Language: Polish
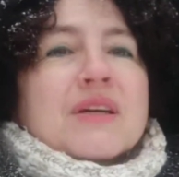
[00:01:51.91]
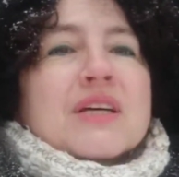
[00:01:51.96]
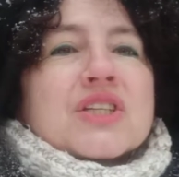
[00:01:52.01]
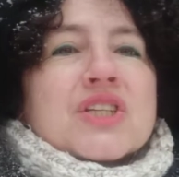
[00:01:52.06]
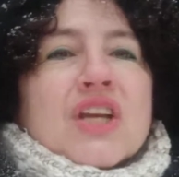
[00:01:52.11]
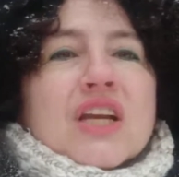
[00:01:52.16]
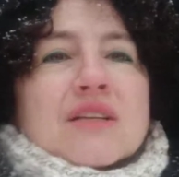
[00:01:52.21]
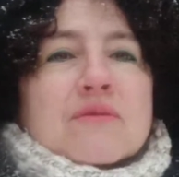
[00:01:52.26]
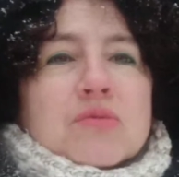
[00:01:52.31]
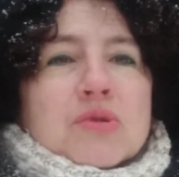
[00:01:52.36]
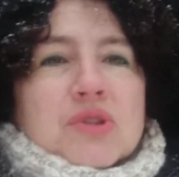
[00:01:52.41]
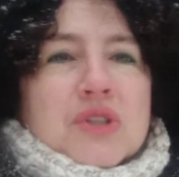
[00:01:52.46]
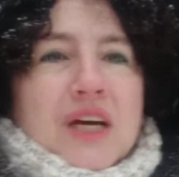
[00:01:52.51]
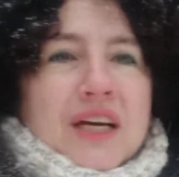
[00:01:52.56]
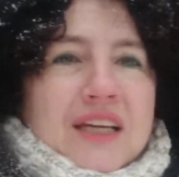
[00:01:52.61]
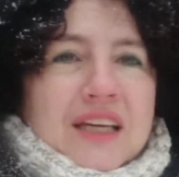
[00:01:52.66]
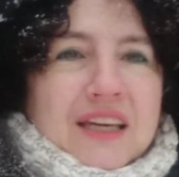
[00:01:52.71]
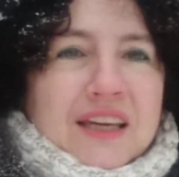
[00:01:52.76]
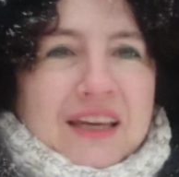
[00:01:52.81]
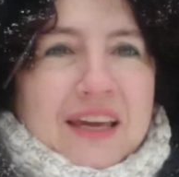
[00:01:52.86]
Jeszcze raz
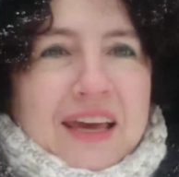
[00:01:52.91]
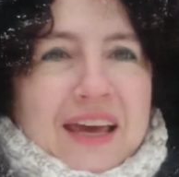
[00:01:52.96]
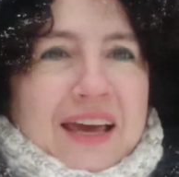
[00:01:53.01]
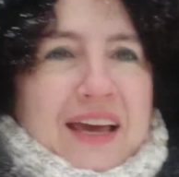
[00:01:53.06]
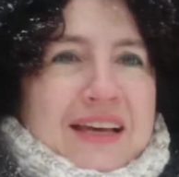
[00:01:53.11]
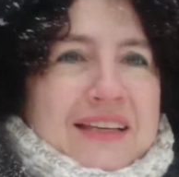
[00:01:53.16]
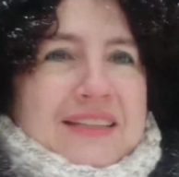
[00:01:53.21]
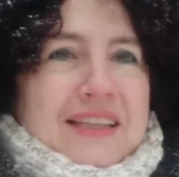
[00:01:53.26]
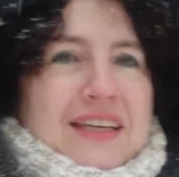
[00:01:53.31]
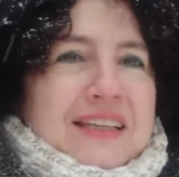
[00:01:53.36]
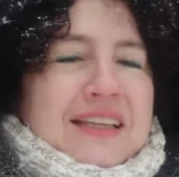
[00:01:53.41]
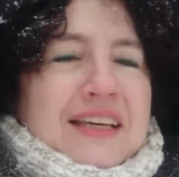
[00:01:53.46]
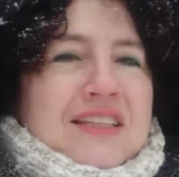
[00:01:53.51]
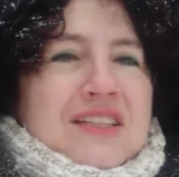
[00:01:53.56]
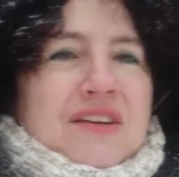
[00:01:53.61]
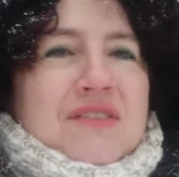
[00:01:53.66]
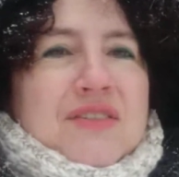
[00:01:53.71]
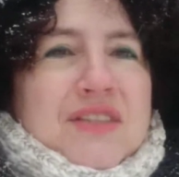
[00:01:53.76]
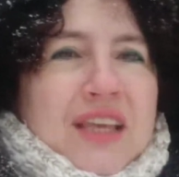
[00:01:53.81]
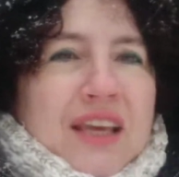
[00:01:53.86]
buziaki,
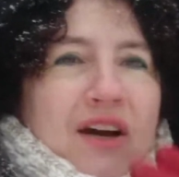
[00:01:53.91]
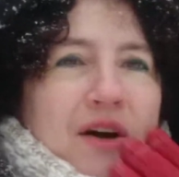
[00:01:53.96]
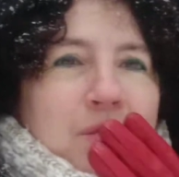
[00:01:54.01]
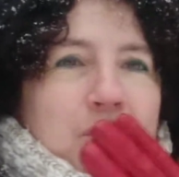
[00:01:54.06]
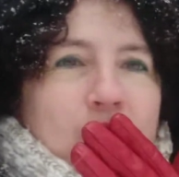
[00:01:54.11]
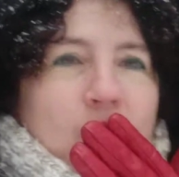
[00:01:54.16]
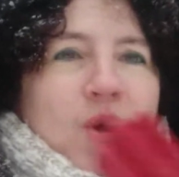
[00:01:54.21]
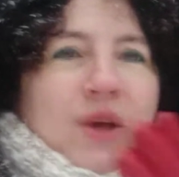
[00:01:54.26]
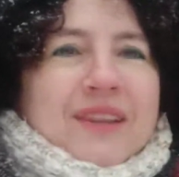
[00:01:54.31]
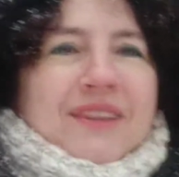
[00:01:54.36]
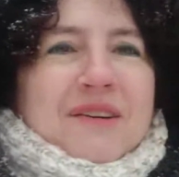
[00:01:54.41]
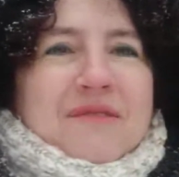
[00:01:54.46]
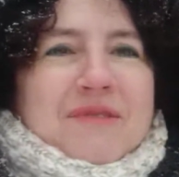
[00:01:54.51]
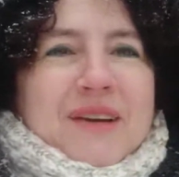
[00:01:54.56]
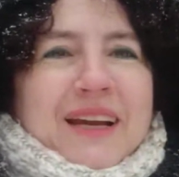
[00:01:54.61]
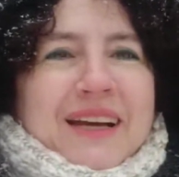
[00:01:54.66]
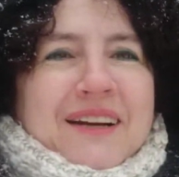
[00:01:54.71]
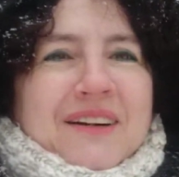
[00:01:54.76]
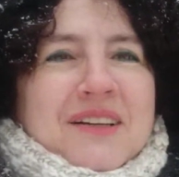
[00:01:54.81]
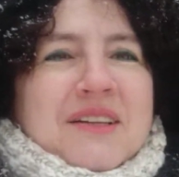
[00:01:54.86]
serdecznie wszystkiego
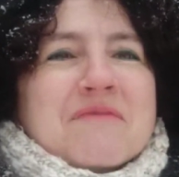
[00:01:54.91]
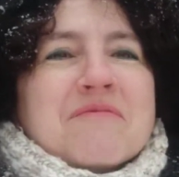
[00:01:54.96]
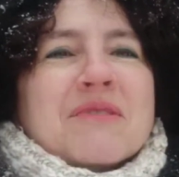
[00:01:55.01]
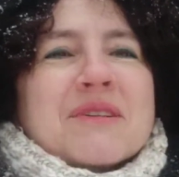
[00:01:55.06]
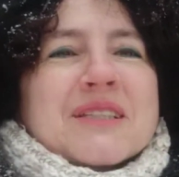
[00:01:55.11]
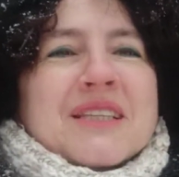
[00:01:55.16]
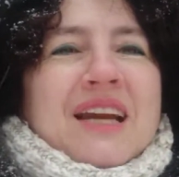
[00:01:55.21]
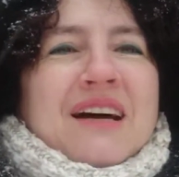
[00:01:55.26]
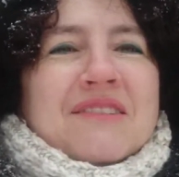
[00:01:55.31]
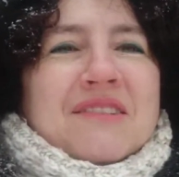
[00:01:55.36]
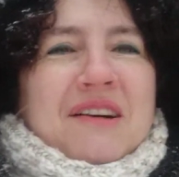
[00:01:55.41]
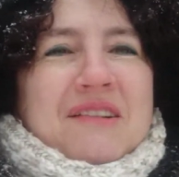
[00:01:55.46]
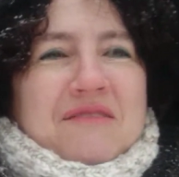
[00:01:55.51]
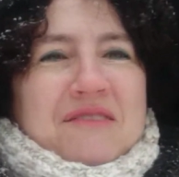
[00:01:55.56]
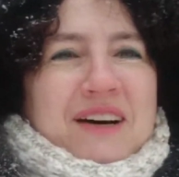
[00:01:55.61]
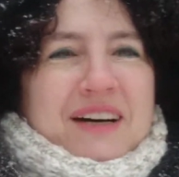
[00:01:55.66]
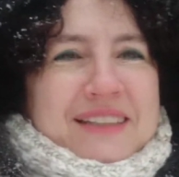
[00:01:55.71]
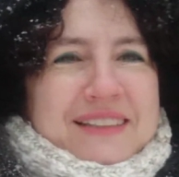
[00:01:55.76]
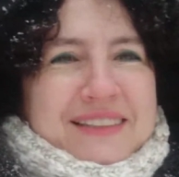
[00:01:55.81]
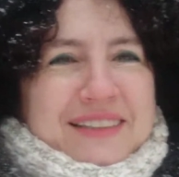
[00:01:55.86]
dobrego i pozdrawiam
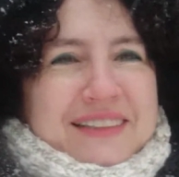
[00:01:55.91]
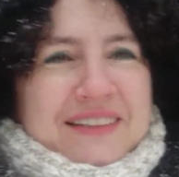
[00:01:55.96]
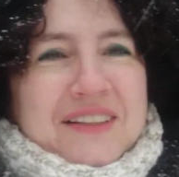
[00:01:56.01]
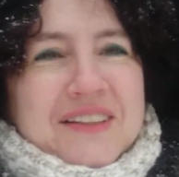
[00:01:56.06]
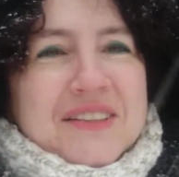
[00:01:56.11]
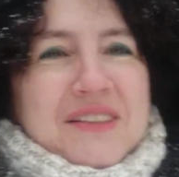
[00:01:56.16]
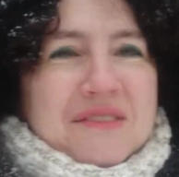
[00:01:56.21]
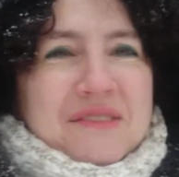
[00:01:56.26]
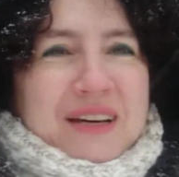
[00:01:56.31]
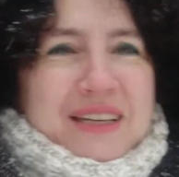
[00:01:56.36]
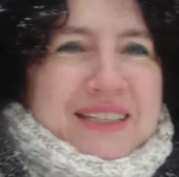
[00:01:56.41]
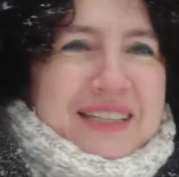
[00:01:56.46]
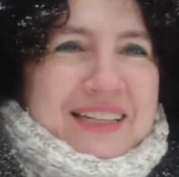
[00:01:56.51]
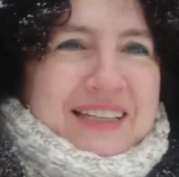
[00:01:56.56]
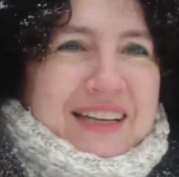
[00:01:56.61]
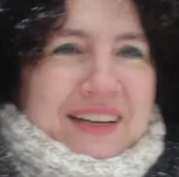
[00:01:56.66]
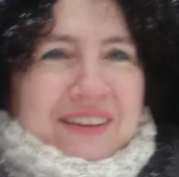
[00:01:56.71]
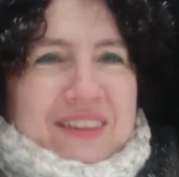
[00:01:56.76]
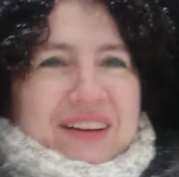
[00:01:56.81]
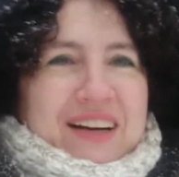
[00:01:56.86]
Was. Do
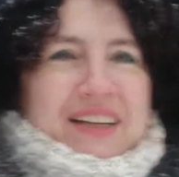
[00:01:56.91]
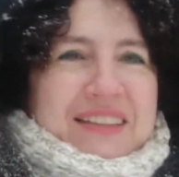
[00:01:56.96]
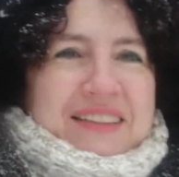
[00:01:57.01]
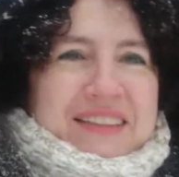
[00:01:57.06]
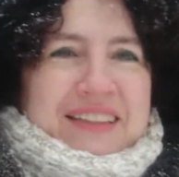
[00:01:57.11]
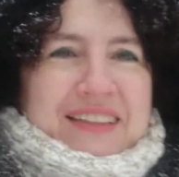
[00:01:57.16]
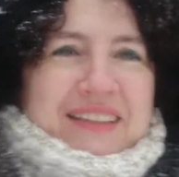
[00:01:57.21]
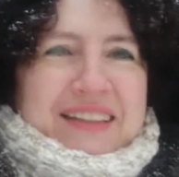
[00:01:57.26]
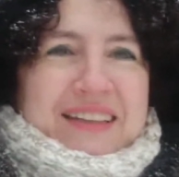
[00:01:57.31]
zobaczenia, kochani.